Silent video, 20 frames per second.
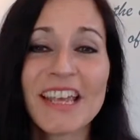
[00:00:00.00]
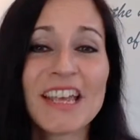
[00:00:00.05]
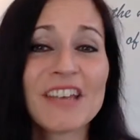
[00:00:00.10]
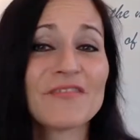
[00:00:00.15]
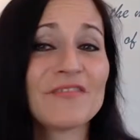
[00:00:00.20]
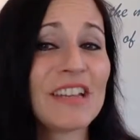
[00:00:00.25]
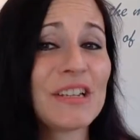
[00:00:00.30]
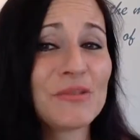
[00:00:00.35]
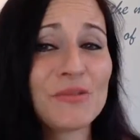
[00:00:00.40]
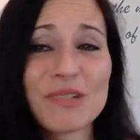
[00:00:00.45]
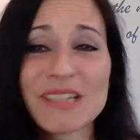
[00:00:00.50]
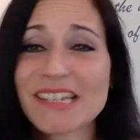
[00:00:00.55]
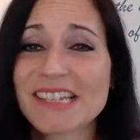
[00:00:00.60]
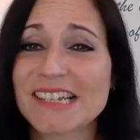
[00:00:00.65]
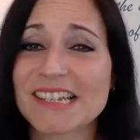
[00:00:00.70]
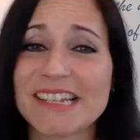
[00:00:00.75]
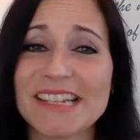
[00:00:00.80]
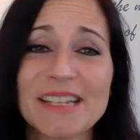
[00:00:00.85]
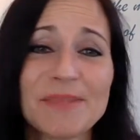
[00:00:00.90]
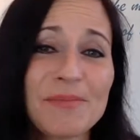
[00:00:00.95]
Wenn du das
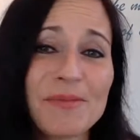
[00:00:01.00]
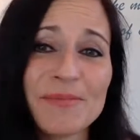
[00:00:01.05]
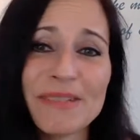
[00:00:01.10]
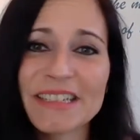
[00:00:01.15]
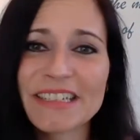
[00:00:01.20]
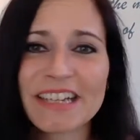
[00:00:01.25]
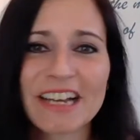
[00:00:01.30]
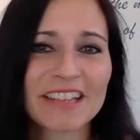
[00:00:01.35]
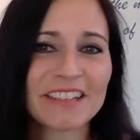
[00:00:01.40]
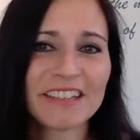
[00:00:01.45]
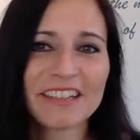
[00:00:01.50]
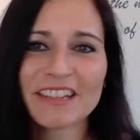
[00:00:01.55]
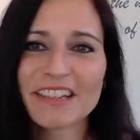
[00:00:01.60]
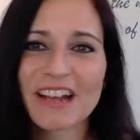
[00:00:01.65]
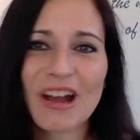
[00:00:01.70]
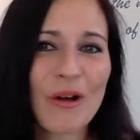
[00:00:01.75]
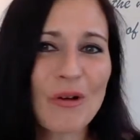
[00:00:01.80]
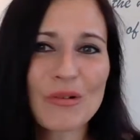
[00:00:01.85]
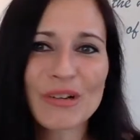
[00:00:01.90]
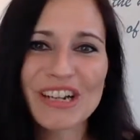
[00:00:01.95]
Leben mit
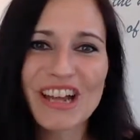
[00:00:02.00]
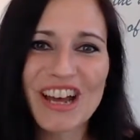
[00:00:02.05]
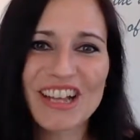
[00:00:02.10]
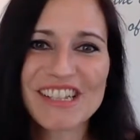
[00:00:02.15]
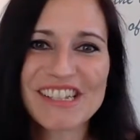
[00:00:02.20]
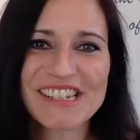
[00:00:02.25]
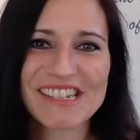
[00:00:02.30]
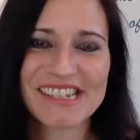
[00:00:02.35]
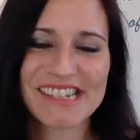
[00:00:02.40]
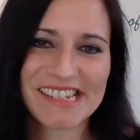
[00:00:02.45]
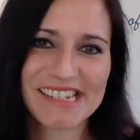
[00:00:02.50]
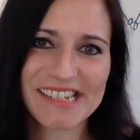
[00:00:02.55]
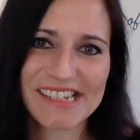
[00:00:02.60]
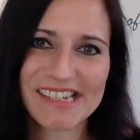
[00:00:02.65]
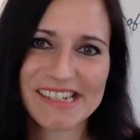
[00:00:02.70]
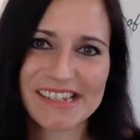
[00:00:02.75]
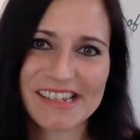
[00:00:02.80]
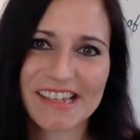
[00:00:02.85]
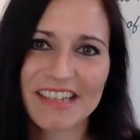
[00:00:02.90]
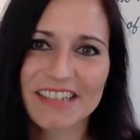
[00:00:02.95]
anderen Augen
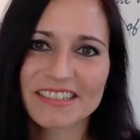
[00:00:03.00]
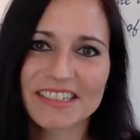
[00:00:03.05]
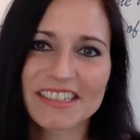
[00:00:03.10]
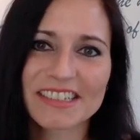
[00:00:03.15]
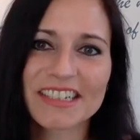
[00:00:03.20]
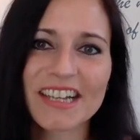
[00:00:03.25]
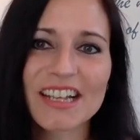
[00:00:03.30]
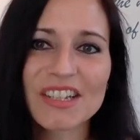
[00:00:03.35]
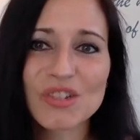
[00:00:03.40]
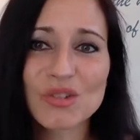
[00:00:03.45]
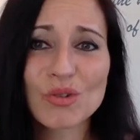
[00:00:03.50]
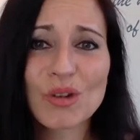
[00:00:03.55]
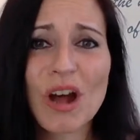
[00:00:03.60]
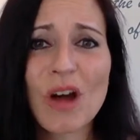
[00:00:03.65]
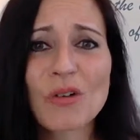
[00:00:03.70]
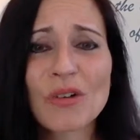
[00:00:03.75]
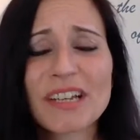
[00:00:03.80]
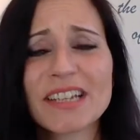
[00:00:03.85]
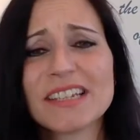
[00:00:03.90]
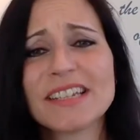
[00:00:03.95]
ansiehst, dann kannst du
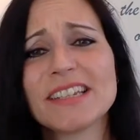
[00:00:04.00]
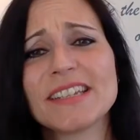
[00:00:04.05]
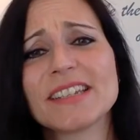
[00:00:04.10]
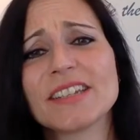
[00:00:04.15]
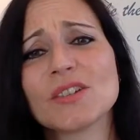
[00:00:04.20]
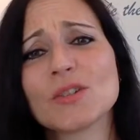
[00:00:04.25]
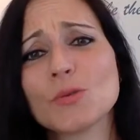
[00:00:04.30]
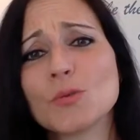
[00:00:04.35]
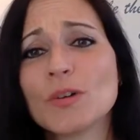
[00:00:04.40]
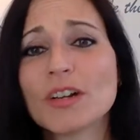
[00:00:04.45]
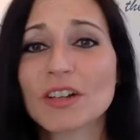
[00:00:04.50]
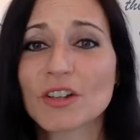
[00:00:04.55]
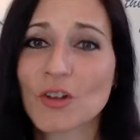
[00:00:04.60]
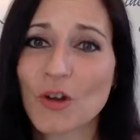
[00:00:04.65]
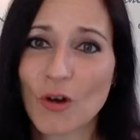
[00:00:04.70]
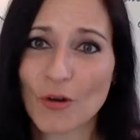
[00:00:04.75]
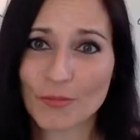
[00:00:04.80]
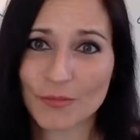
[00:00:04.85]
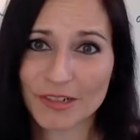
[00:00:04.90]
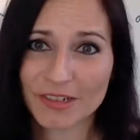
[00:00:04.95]
auch in diese Ruhe
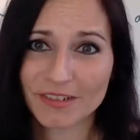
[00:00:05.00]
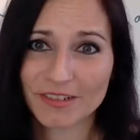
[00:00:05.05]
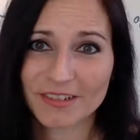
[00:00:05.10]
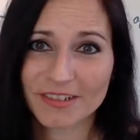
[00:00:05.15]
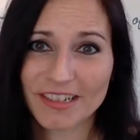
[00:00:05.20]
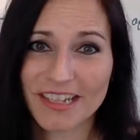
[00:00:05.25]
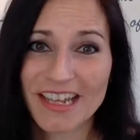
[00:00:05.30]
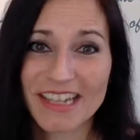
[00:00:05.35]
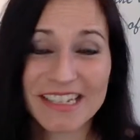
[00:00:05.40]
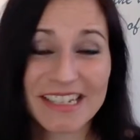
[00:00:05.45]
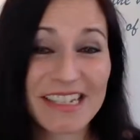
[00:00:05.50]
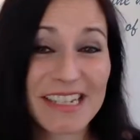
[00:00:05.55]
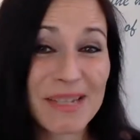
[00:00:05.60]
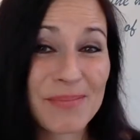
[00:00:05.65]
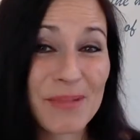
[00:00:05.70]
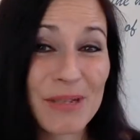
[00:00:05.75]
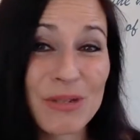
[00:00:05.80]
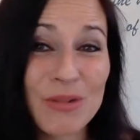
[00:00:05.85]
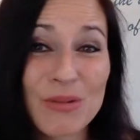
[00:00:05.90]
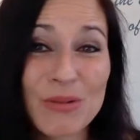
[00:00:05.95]
kommen, die es
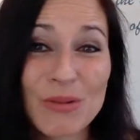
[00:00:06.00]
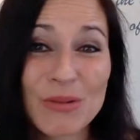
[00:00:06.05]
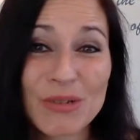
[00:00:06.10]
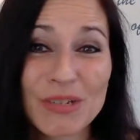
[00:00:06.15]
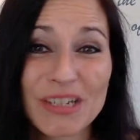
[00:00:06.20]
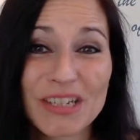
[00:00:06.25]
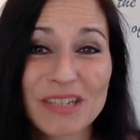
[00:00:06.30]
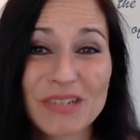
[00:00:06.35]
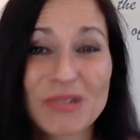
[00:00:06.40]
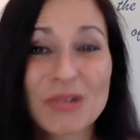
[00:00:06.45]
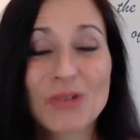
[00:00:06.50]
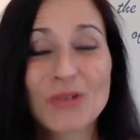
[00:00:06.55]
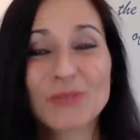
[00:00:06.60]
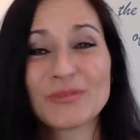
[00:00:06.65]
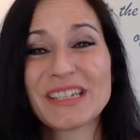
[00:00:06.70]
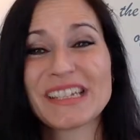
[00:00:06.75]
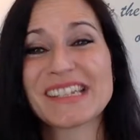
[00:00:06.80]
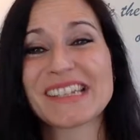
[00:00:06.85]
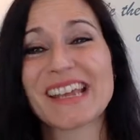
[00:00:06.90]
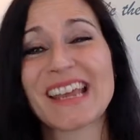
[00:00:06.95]
benötigt, um
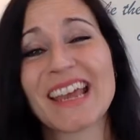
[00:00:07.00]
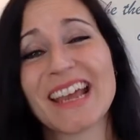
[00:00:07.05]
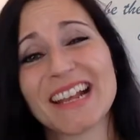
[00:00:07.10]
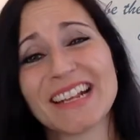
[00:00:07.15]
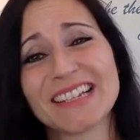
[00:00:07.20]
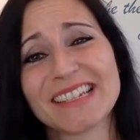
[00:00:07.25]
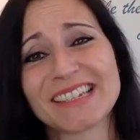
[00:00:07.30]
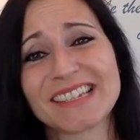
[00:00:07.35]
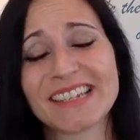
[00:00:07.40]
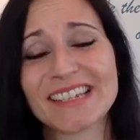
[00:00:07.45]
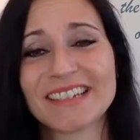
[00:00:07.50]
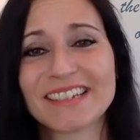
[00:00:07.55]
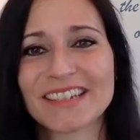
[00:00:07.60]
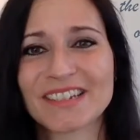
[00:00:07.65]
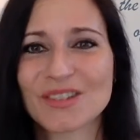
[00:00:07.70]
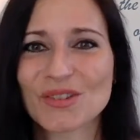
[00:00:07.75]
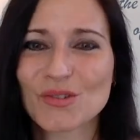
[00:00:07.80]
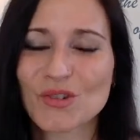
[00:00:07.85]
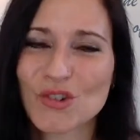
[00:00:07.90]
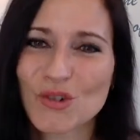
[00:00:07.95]
diese
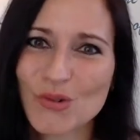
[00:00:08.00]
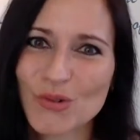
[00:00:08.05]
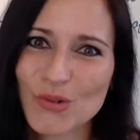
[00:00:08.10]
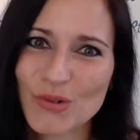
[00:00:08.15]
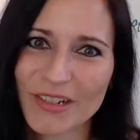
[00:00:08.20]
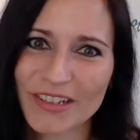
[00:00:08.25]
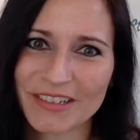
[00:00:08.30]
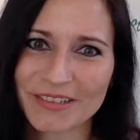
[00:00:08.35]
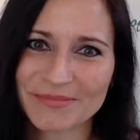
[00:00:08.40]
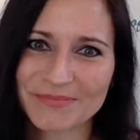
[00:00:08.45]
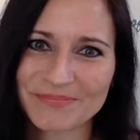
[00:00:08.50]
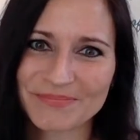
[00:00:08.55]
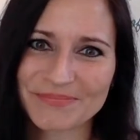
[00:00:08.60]
Hellsinne zu schulen.